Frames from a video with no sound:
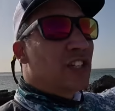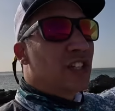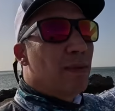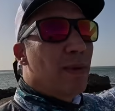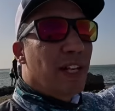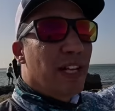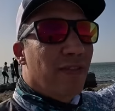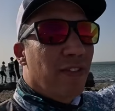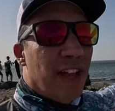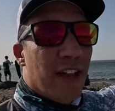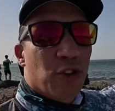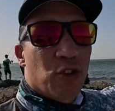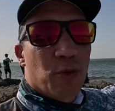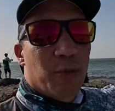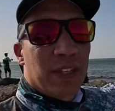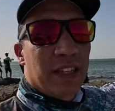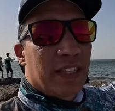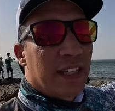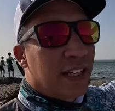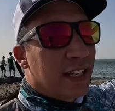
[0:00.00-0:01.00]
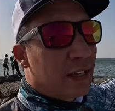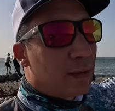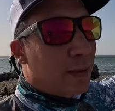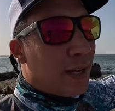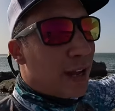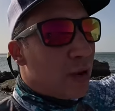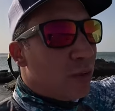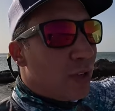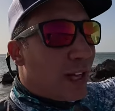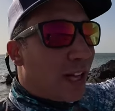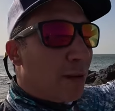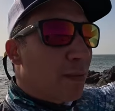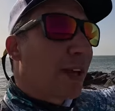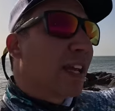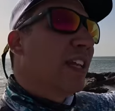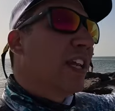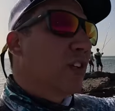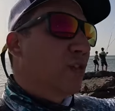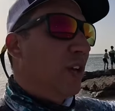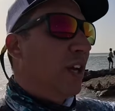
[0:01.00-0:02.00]
دابا حنا في العرقوبه الدراري دابا اولا حنا ما
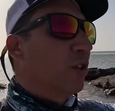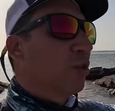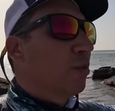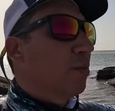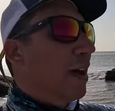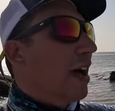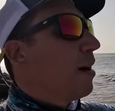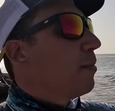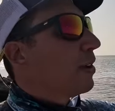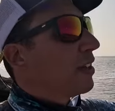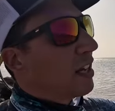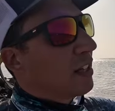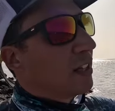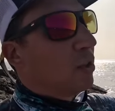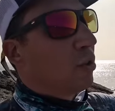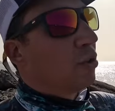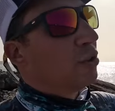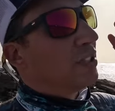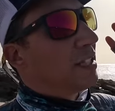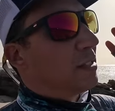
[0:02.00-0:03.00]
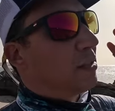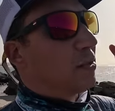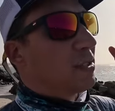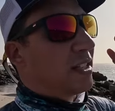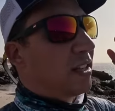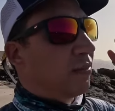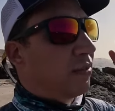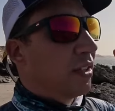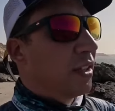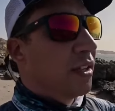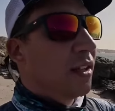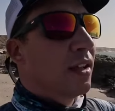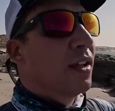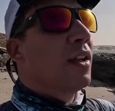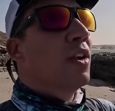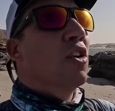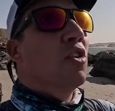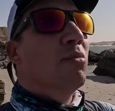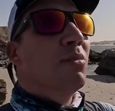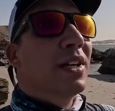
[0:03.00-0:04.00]
كايناش في العرقوبه عا آه، بغينا نديروا تيست وصافي
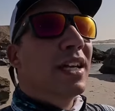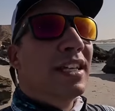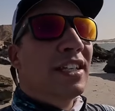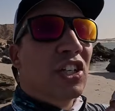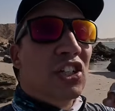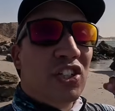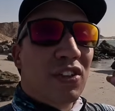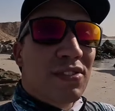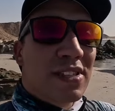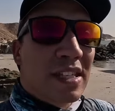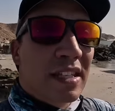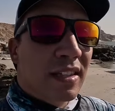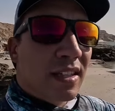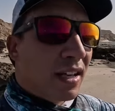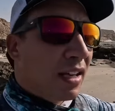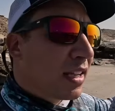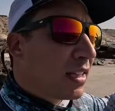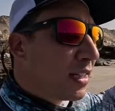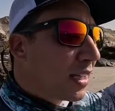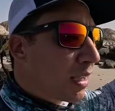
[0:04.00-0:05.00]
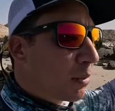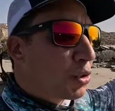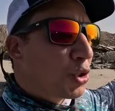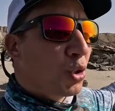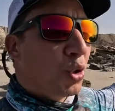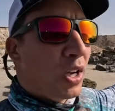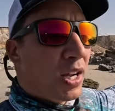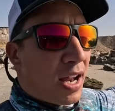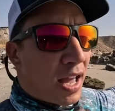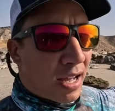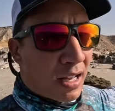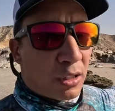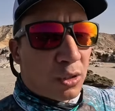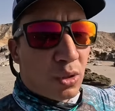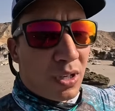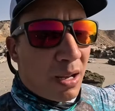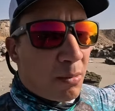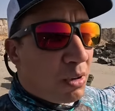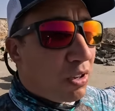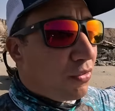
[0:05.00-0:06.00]
ما كايناش حتى في السنتر اللي كنا كنمشيو لها عقلتوا
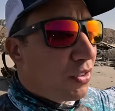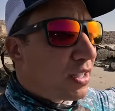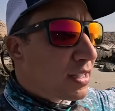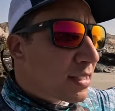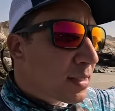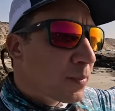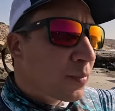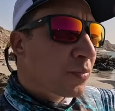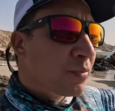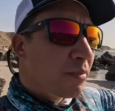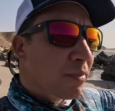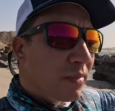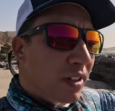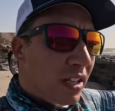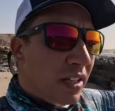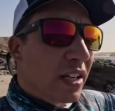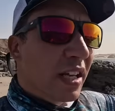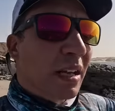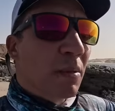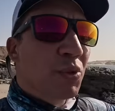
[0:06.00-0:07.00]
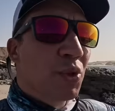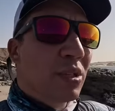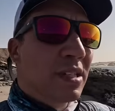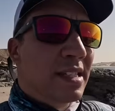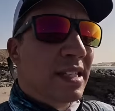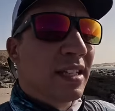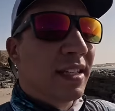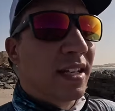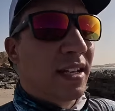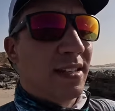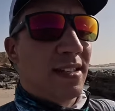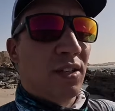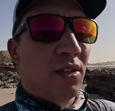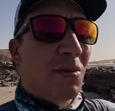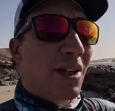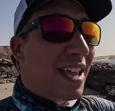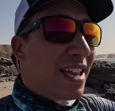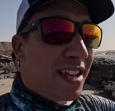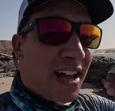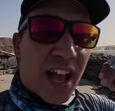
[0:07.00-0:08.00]
العام اللي فات كنا كنمشيو للسينترا نصيدو
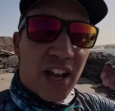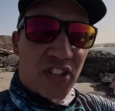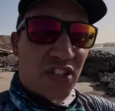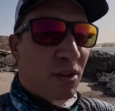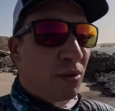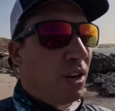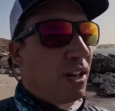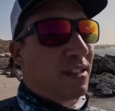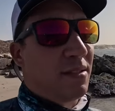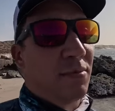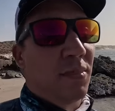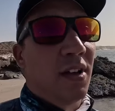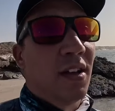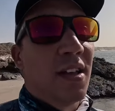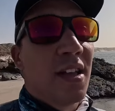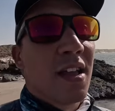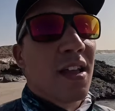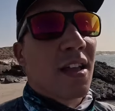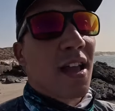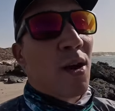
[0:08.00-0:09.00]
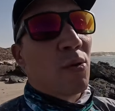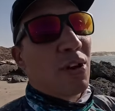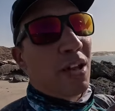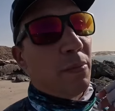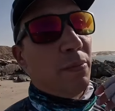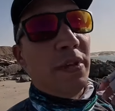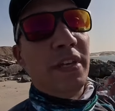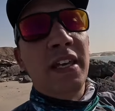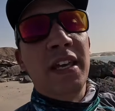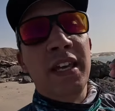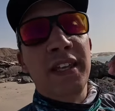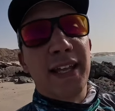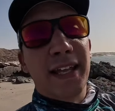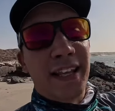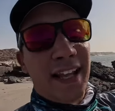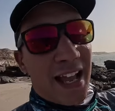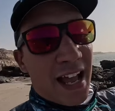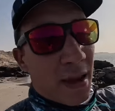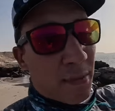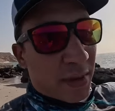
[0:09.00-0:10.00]
ما كايناش اولا تما اولا بعيد هذا
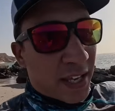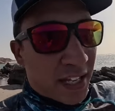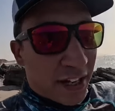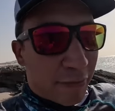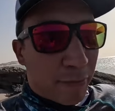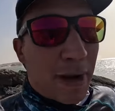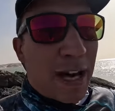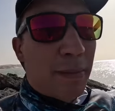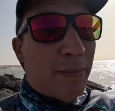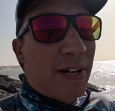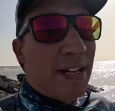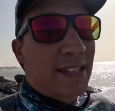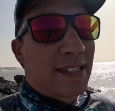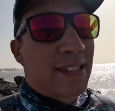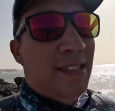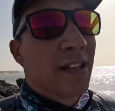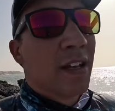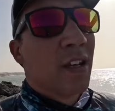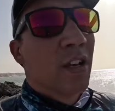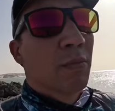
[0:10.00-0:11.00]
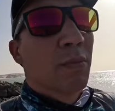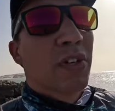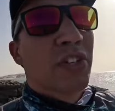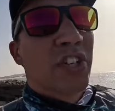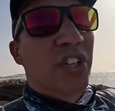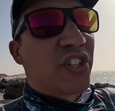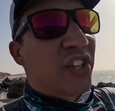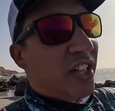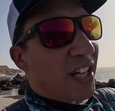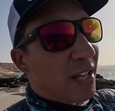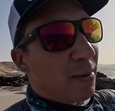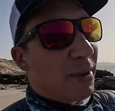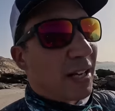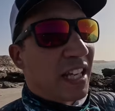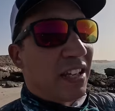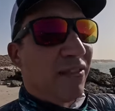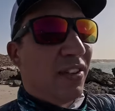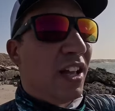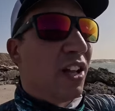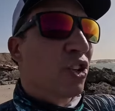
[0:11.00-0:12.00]
العام كاينه في بارباس ما جاتش حنايا
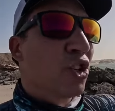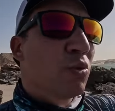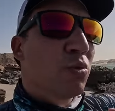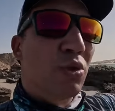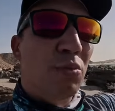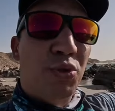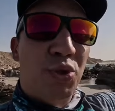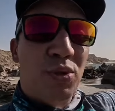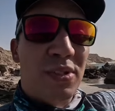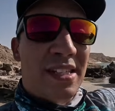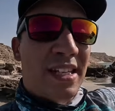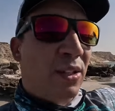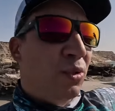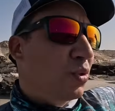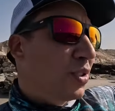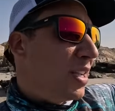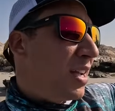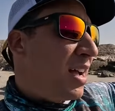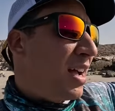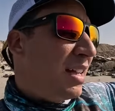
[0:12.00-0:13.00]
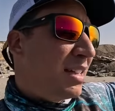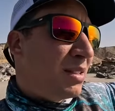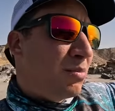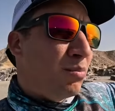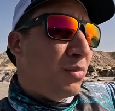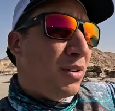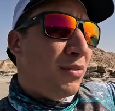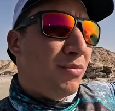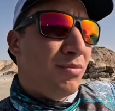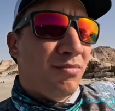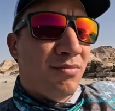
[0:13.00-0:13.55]
باركين في العرقوب ونمشيو نصيدو تال تما